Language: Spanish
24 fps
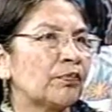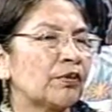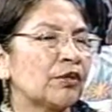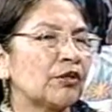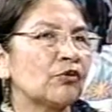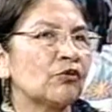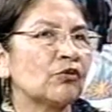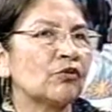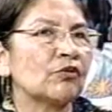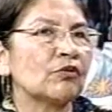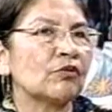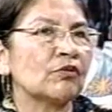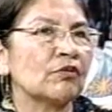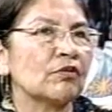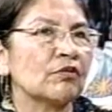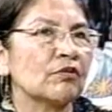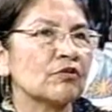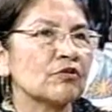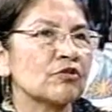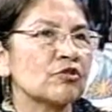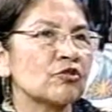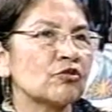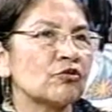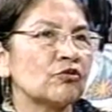
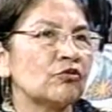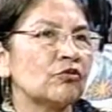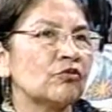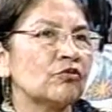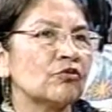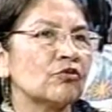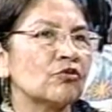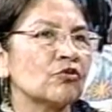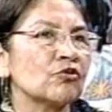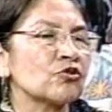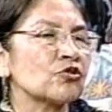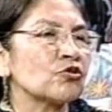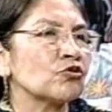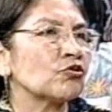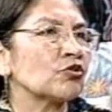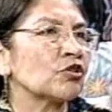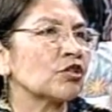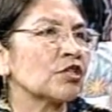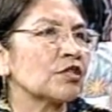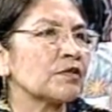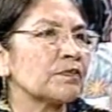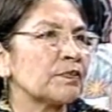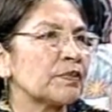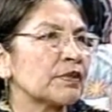Pero son dos o
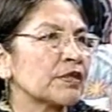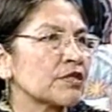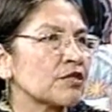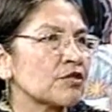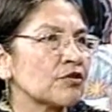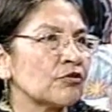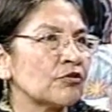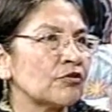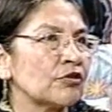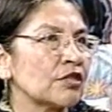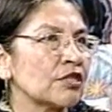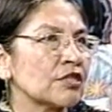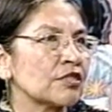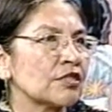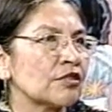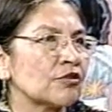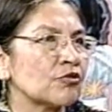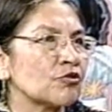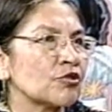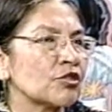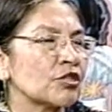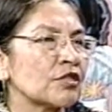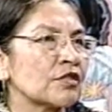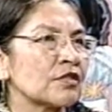tres personas,
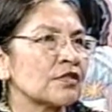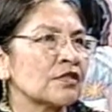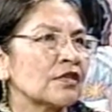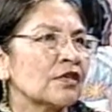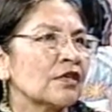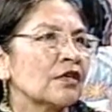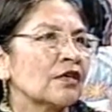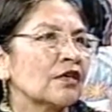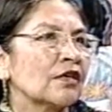entonces